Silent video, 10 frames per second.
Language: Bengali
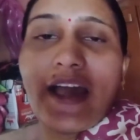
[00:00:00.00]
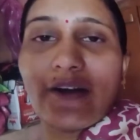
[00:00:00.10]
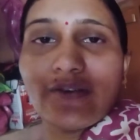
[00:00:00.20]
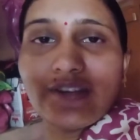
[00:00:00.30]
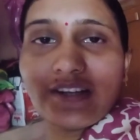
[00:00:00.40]

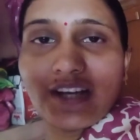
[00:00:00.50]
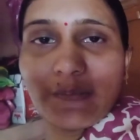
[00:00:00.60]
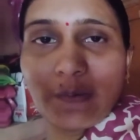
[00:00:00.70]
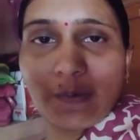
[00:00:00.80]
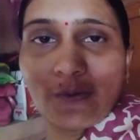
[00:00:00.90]
এখন থেকে আমি
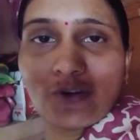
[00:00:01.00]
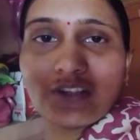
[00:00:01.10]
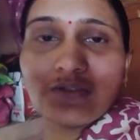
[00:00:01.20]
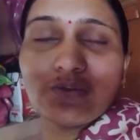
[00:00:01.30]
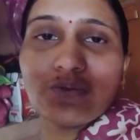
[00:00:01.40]
আমার ব্লগটা
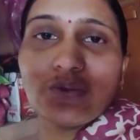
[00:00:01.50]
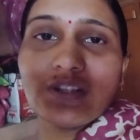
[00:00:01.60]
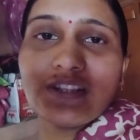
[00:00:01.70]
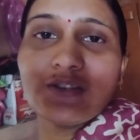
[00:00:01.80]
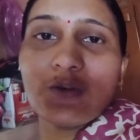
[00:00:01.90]
শুরু
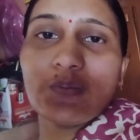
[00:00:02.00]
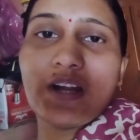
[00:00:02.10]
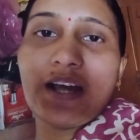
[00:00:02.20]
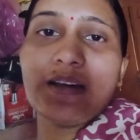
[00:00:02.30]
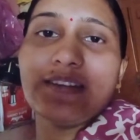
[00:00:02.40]
করছি তোমরা
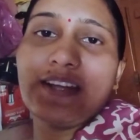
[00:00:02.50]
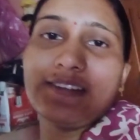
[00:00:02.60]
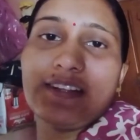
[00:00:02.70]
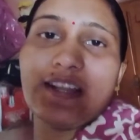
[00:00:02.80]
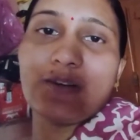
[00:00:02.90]

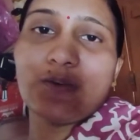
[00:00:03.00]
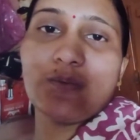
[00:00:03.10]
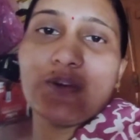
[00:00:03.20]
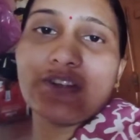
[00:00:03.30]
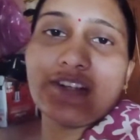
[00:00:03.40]
দেখতে থাকো
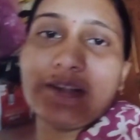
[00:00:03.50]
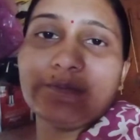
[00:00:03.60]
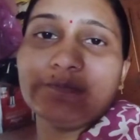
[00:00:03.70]
ব্লগটা